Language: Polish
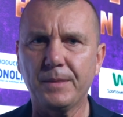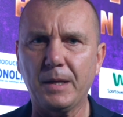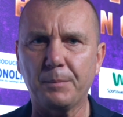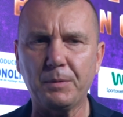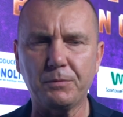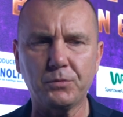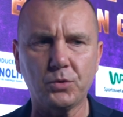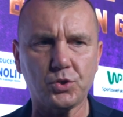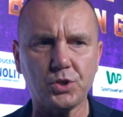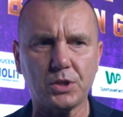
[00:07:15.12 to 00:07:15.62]
Na
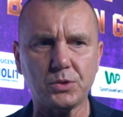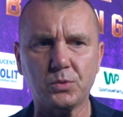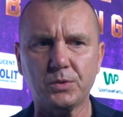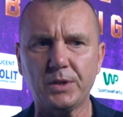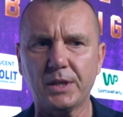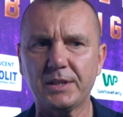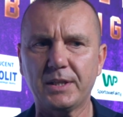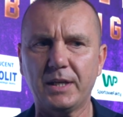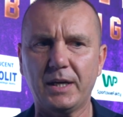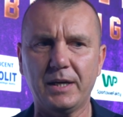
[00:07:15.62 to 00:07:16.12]
pewno
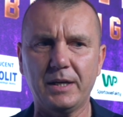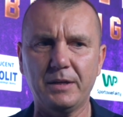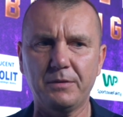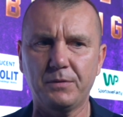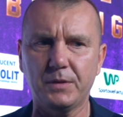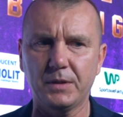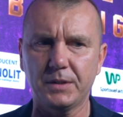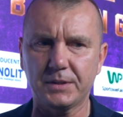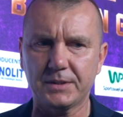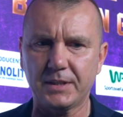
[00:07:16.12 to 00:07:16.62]
szacunek dla
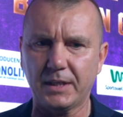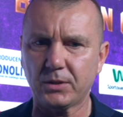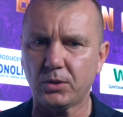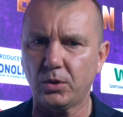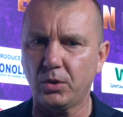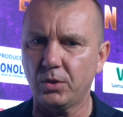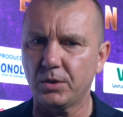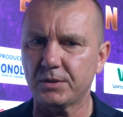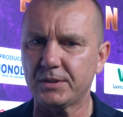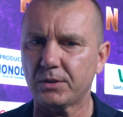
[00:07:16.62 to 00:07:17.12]
Ewy za
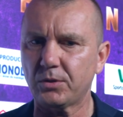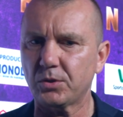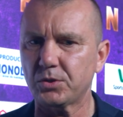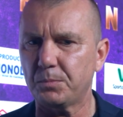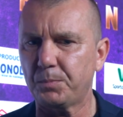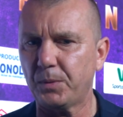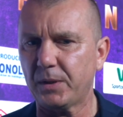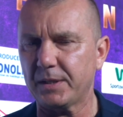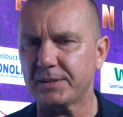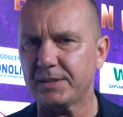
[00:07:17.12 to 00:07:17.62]
to, za to
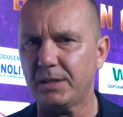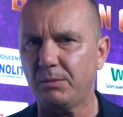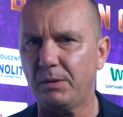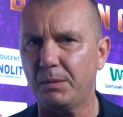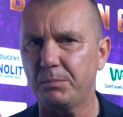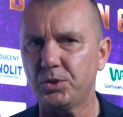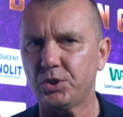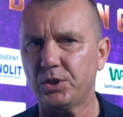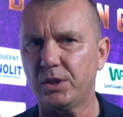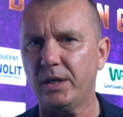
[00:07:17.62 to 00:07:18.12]
co
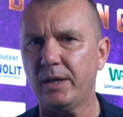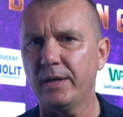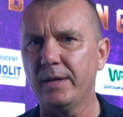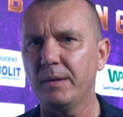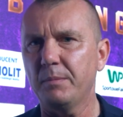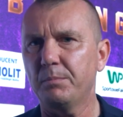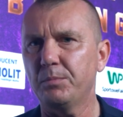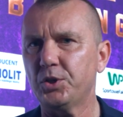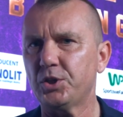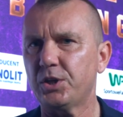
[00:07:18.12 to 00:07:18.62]
pokazała. Myślę,
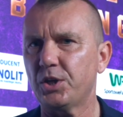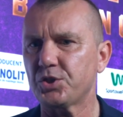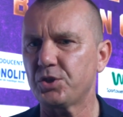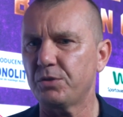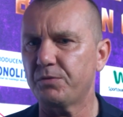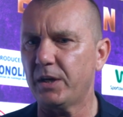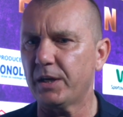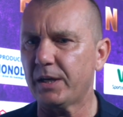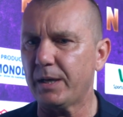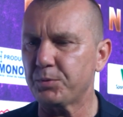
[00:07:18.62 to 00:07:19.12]
myślę,
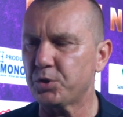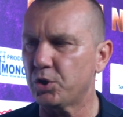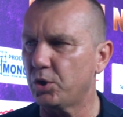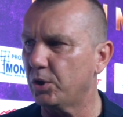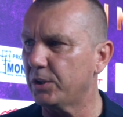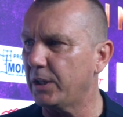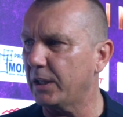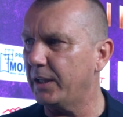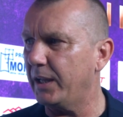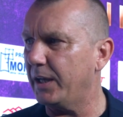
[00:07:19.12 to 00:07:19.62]
że wielka
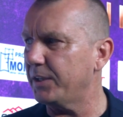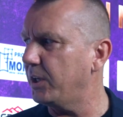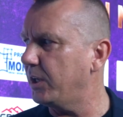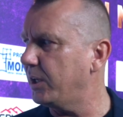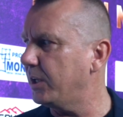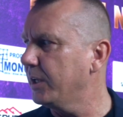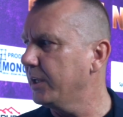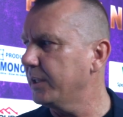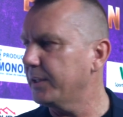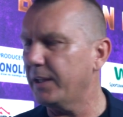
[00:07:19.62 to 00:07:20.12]
przygoda dla
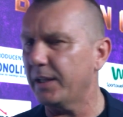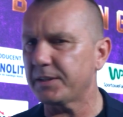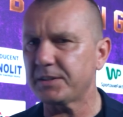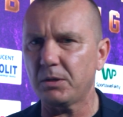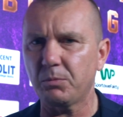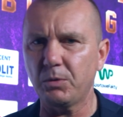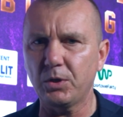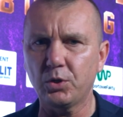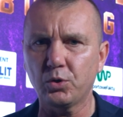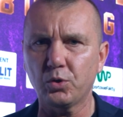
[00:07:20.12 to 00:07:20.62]
niej, dla
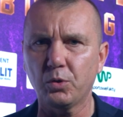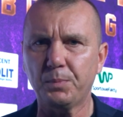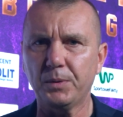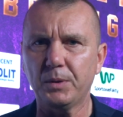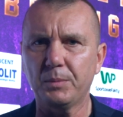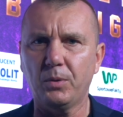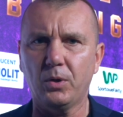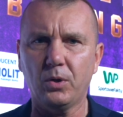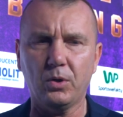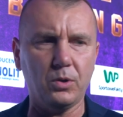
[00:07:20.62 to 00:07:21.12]
całej
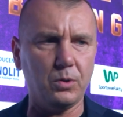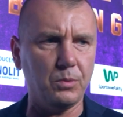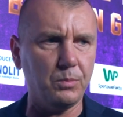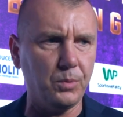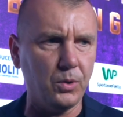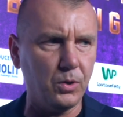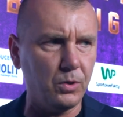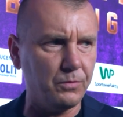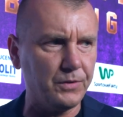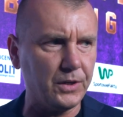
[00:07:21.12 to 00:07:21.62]
grupy, bo,
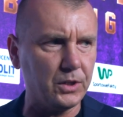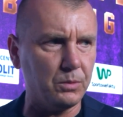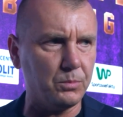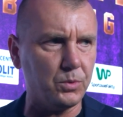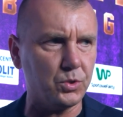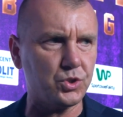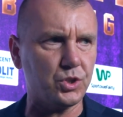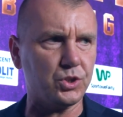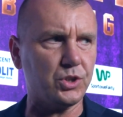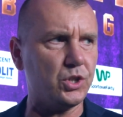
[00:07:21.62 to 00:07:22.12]
bo
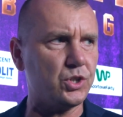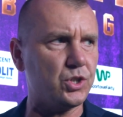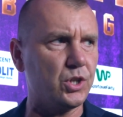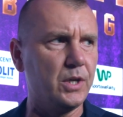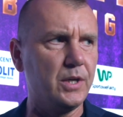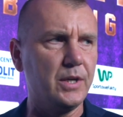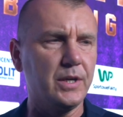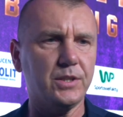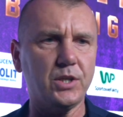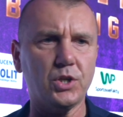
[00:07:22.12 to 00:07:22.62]
wiadomo, że też,
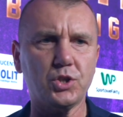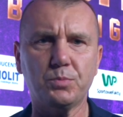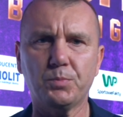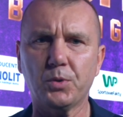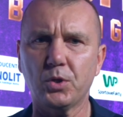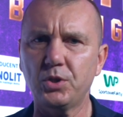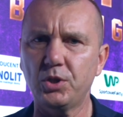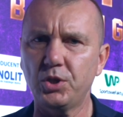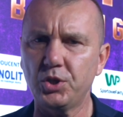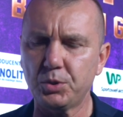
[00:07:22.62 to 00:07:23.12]
też
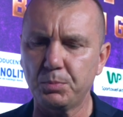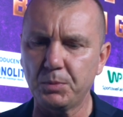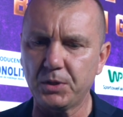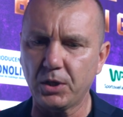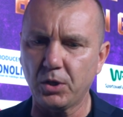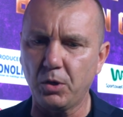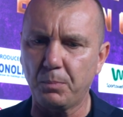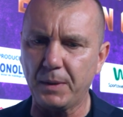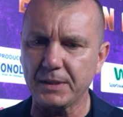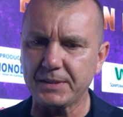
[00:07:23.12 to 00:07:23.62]
broniliśmy
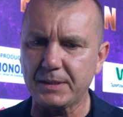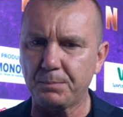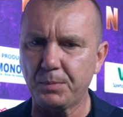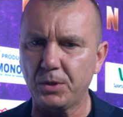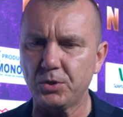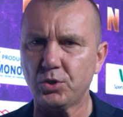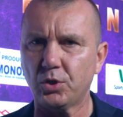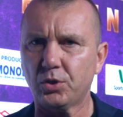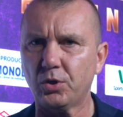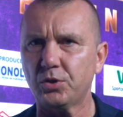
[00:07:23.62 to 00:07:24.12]
tego pasa
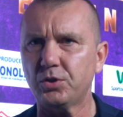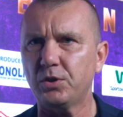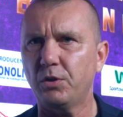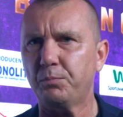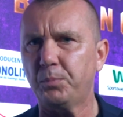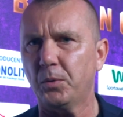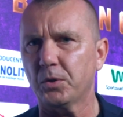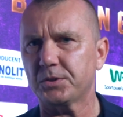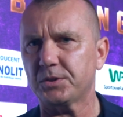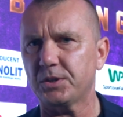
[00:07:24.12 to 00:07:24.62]

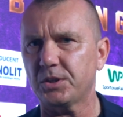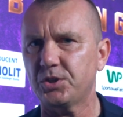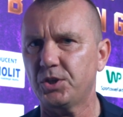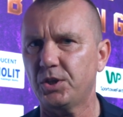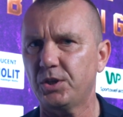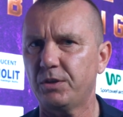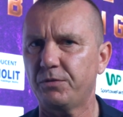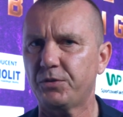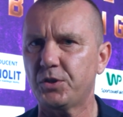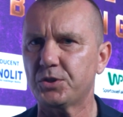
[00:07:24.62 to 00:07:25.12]
pięciokrotnie w Polsce,
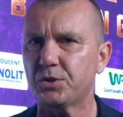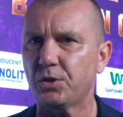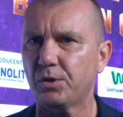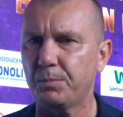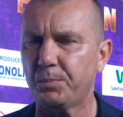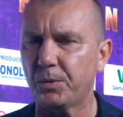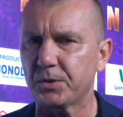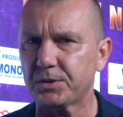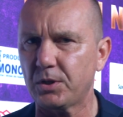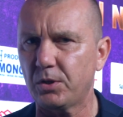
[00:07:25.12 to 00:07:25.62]
gdzie w
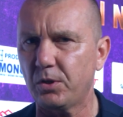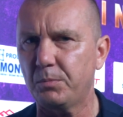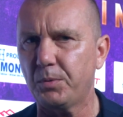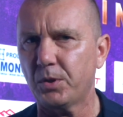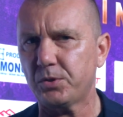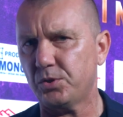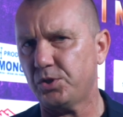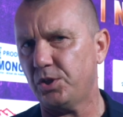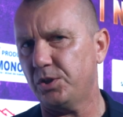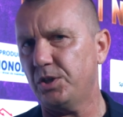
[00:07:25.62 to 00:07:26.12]
historii polskiego
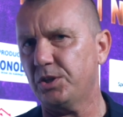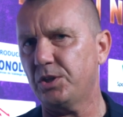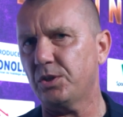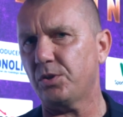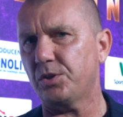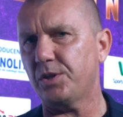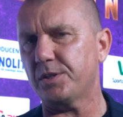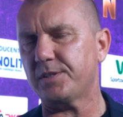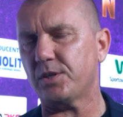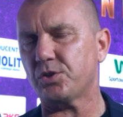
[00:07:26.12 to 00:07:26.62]
boksu się nigdy
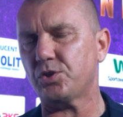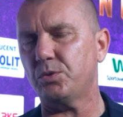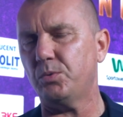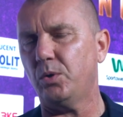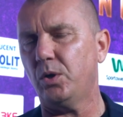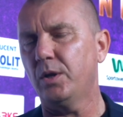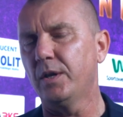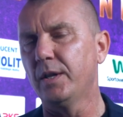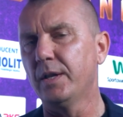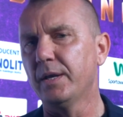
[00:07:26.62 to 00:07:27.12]
to nie
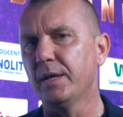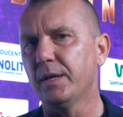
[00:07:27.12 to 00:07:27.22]
zdarzyło.